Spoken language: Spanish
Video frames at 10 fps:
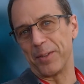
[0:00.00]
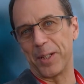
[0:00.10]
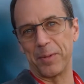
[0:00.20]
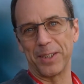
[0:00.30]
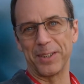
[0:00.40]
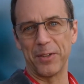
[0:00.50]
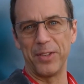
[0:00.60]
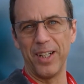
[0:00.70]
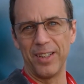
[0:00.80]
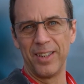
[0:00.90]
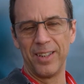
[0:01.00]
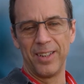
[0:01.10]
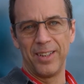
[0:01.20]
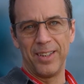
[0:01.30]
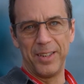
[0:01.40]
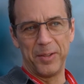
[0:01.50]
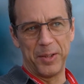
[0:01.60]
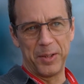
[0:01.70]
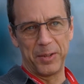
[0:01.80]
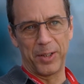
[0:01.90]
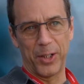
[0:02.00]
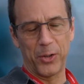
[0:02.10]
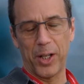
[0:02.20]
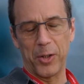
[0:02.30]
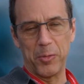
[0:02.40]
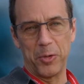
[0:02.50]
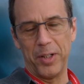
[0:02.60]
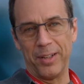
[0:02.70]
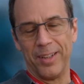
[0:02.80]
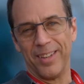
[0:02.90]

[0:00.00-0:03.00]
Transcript: a ver qué pasa hasta el final. Y, creo que quedó muy bien.